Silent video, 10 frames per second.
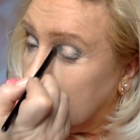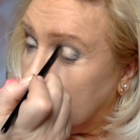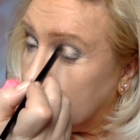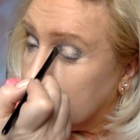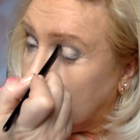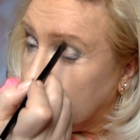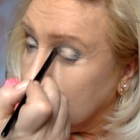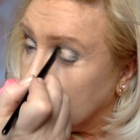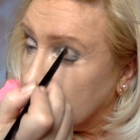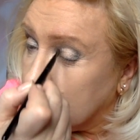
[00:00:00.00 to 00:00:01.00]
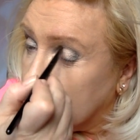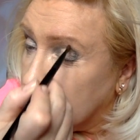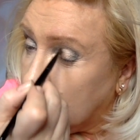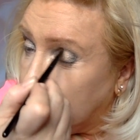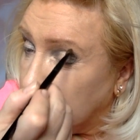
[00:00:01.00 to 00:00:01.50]
Вот вовнутрь.
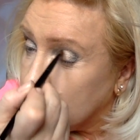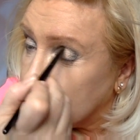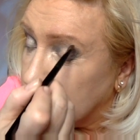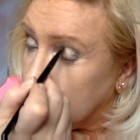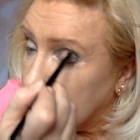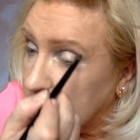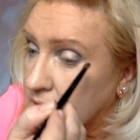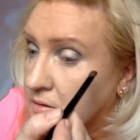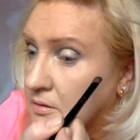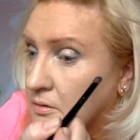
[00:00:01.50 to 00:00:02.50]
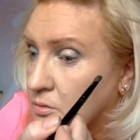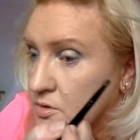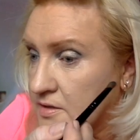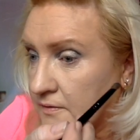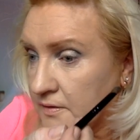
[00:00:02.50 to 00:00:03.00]
Я помню, что меня это
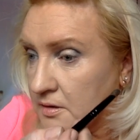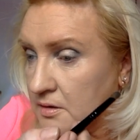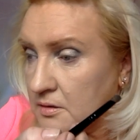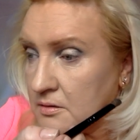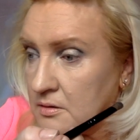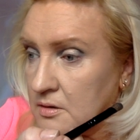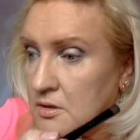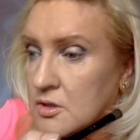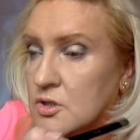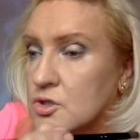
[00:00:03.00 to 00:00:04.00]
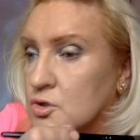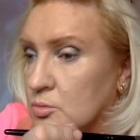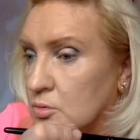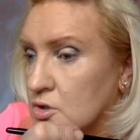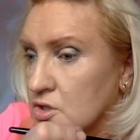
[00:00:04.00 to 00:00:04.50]
удивило, что
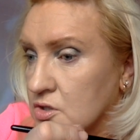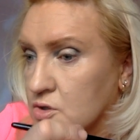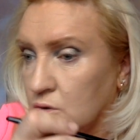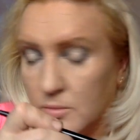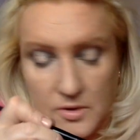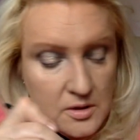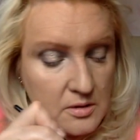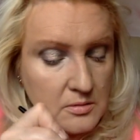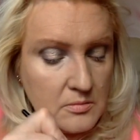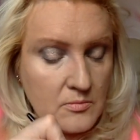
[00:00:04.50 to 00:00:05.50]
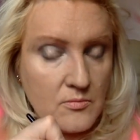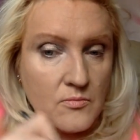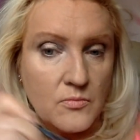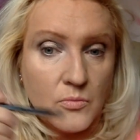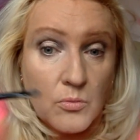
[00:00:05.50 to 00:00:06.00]
можно темное
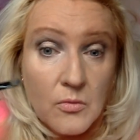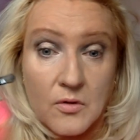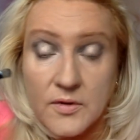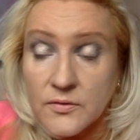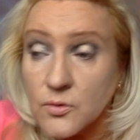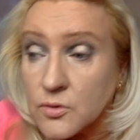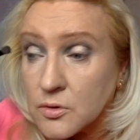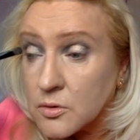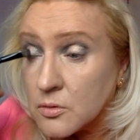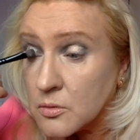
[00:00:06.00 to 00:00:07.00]
вовнутрь.